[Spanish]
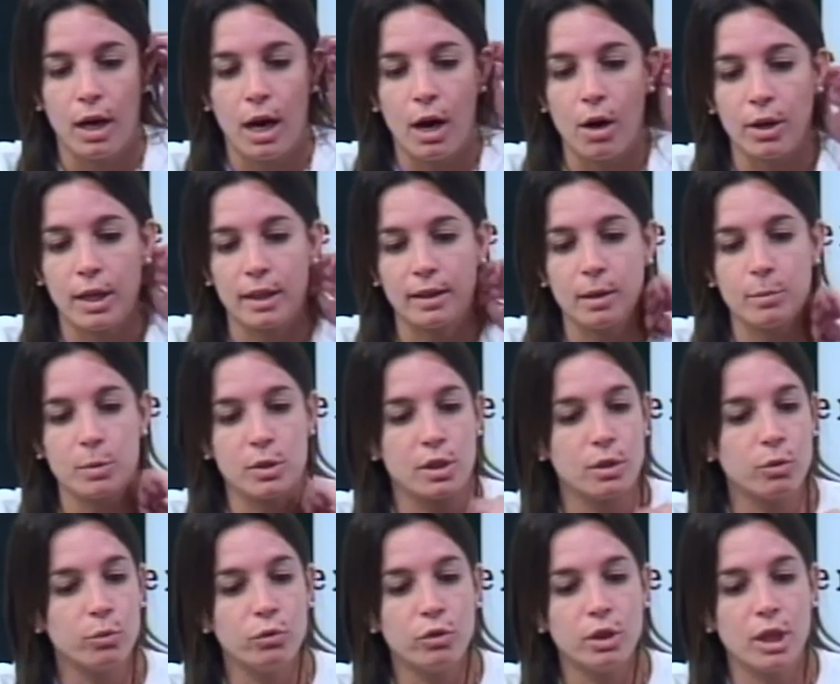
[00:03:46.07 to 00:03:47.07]
Ahora, estamos
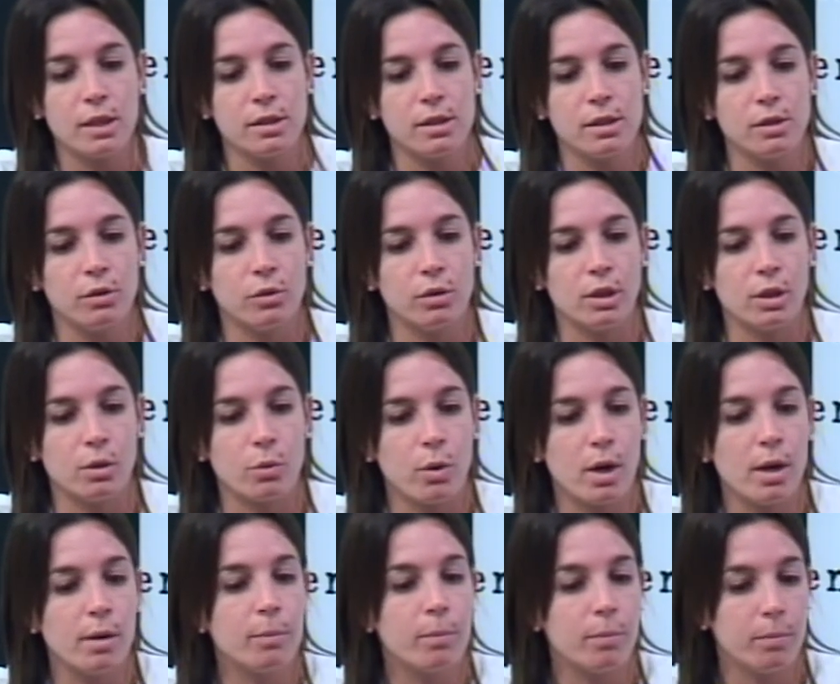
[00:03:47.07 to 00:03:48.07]
en un tránsito en el
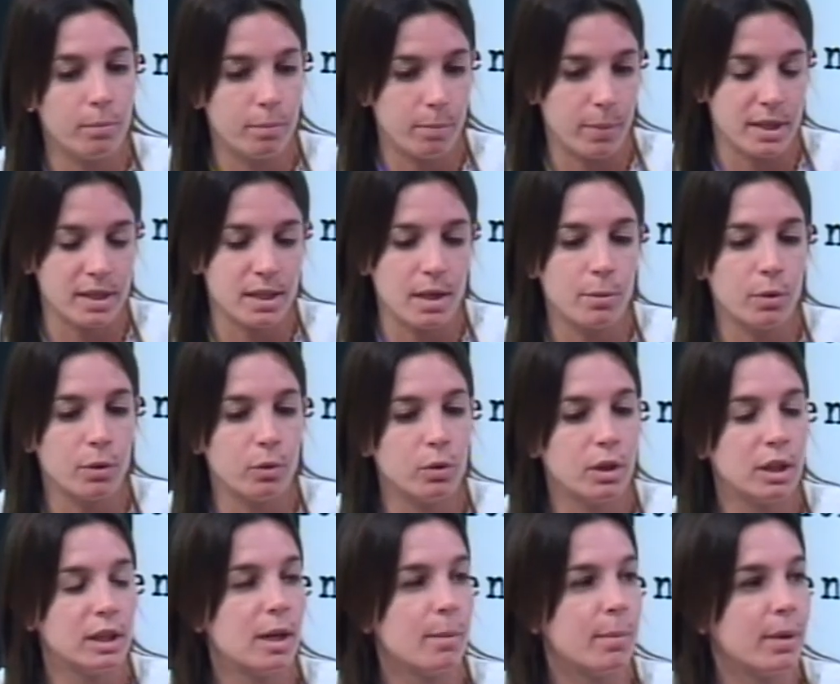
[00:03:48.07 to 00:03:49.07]
cual pasamos de
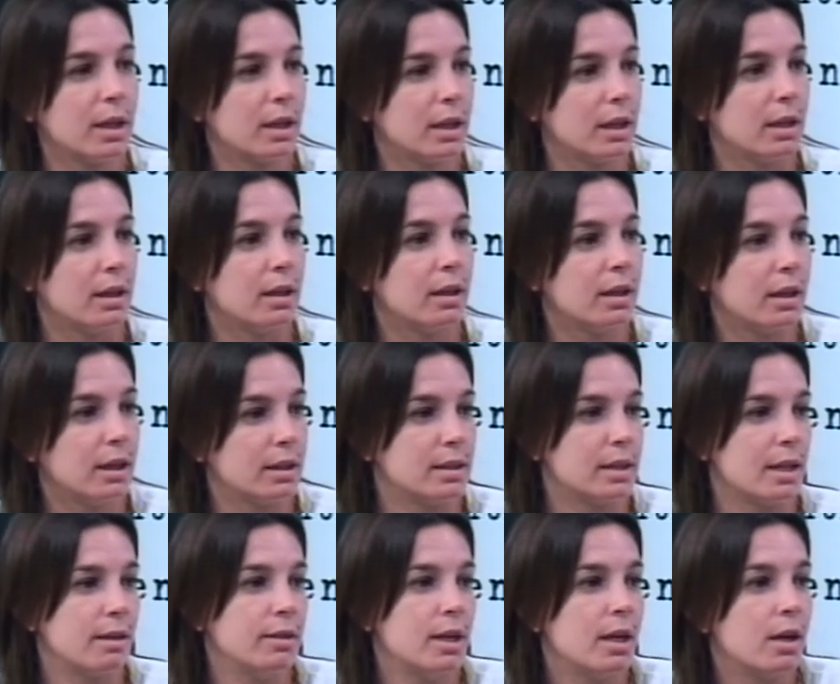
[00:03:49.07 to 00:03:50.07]
una etapa que,
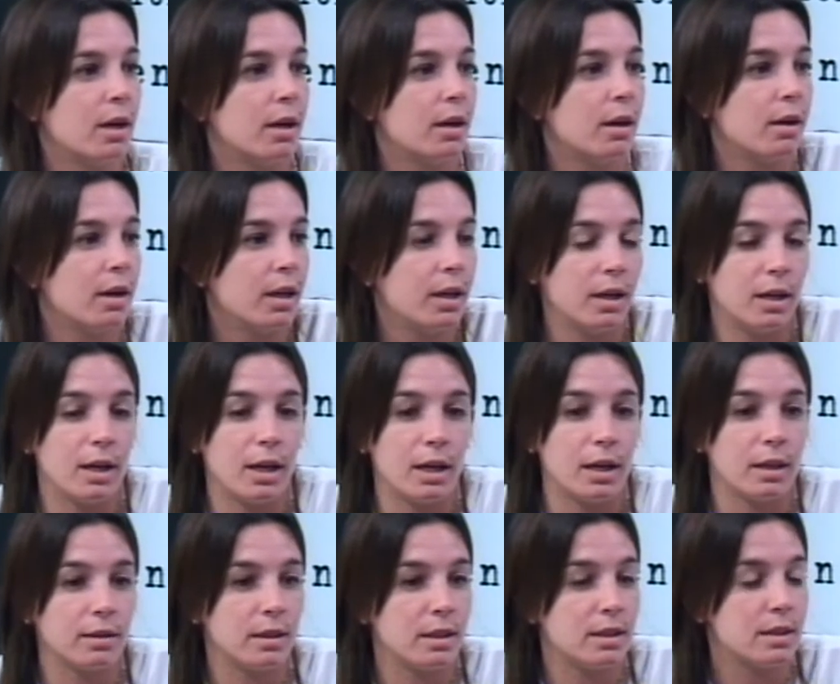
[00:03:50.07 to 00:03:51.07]
se había eh,
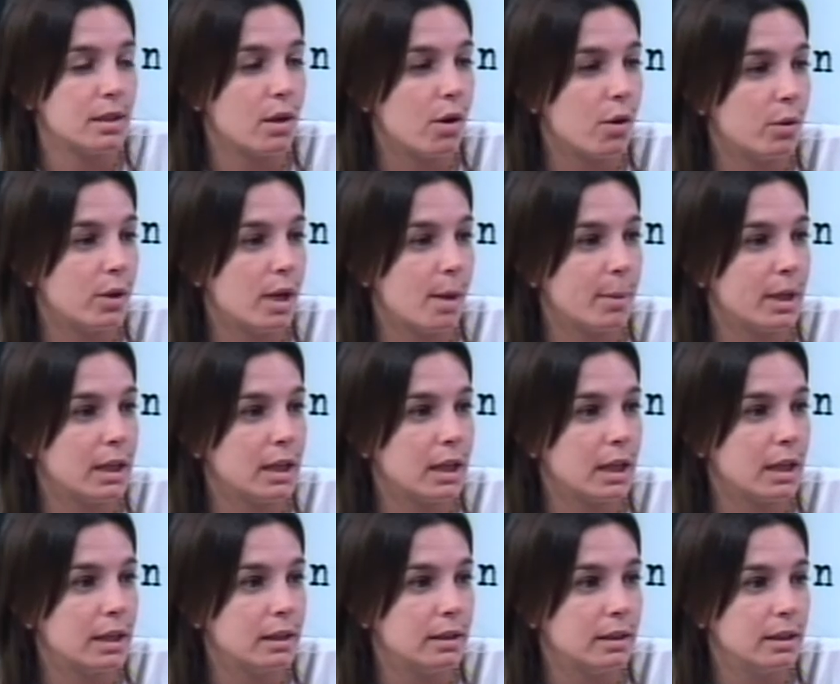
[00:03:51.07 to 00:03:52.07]
caracterizado de una
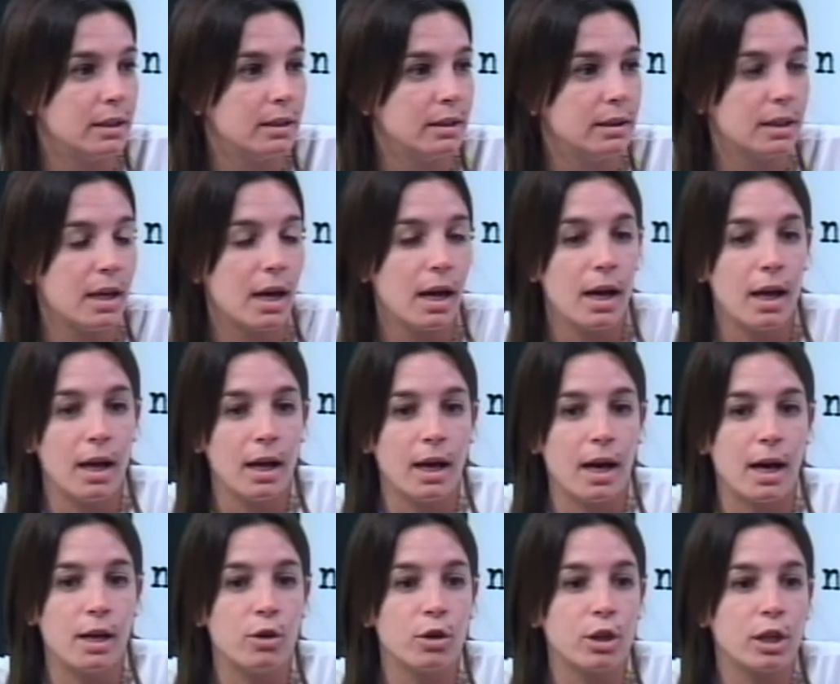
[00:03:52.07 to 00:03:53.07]
manera distinta
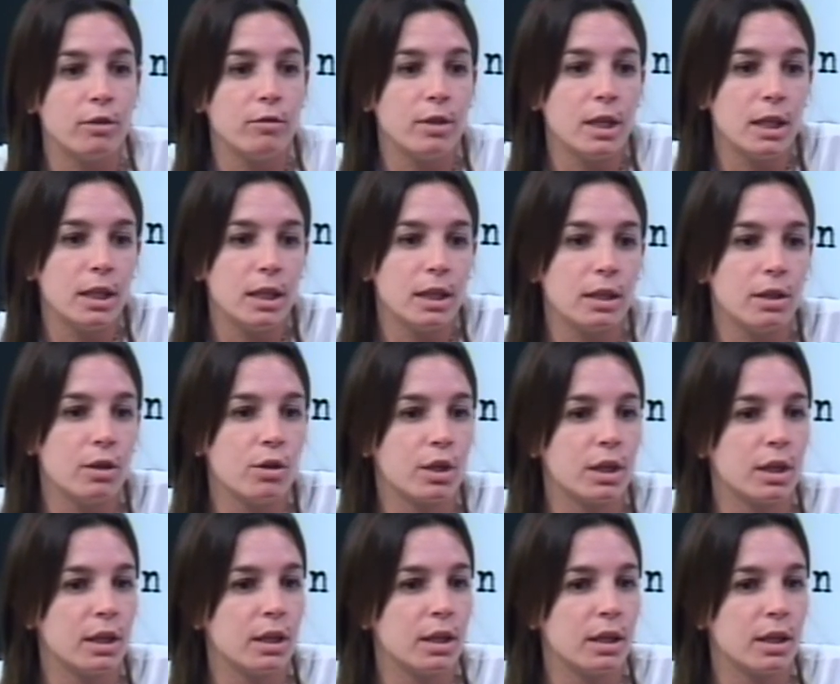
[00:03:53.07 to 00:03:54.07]
a lo que viene y creo
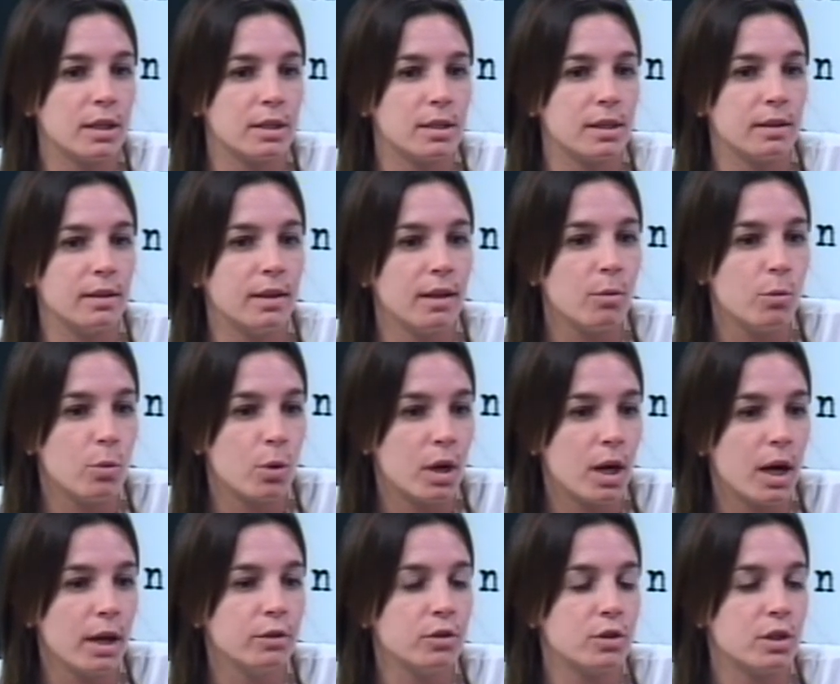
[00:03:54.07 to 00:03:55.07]
que, se está
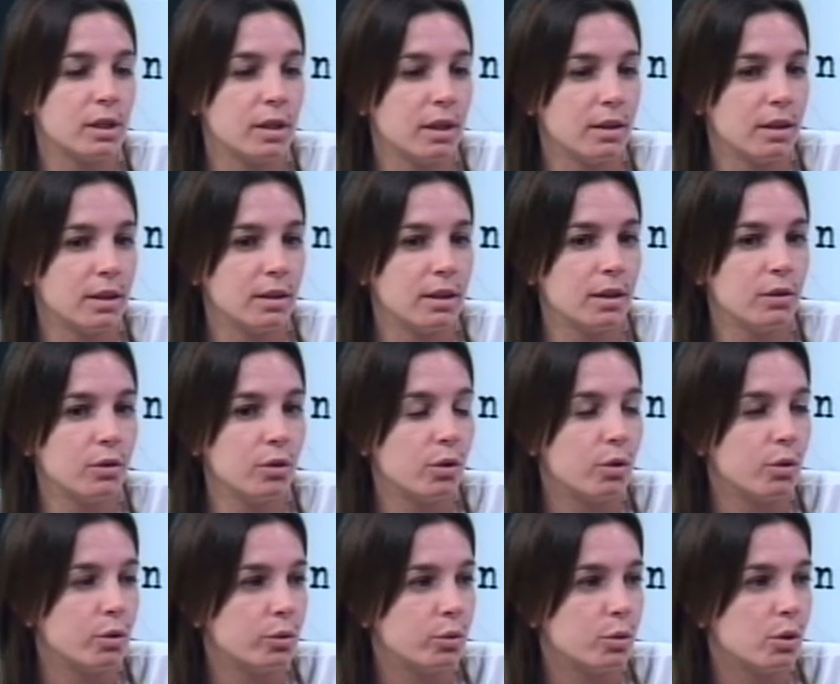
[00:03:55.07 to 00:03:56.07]
buscando y se está tratando de
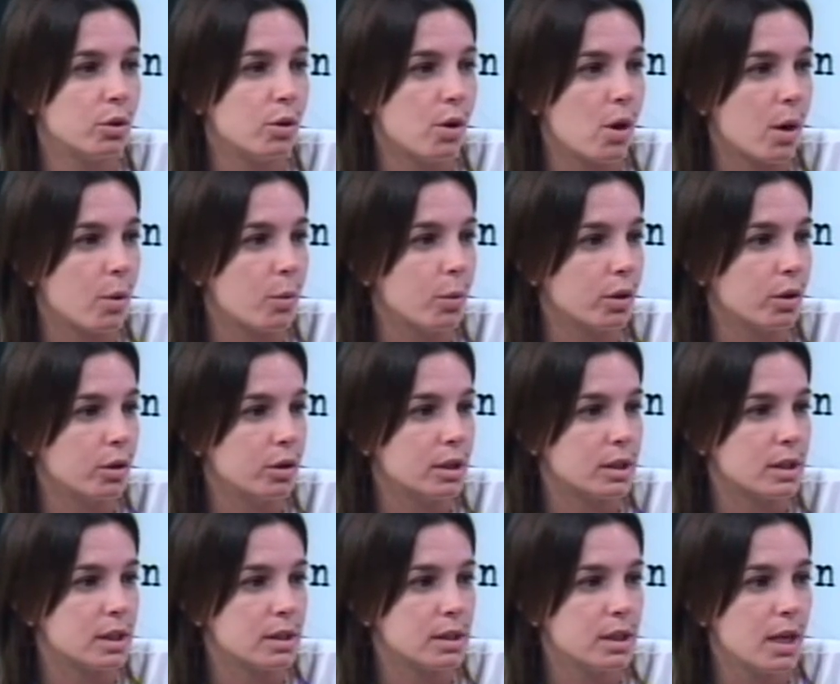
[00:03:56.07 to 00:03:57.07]
construir los acuerdos
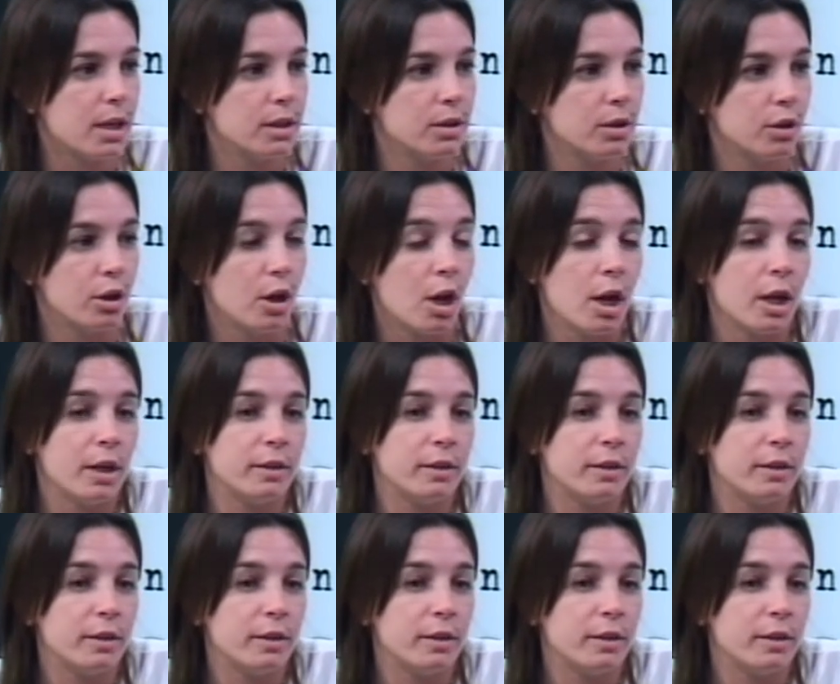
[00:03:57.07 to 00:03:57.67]
necesarios.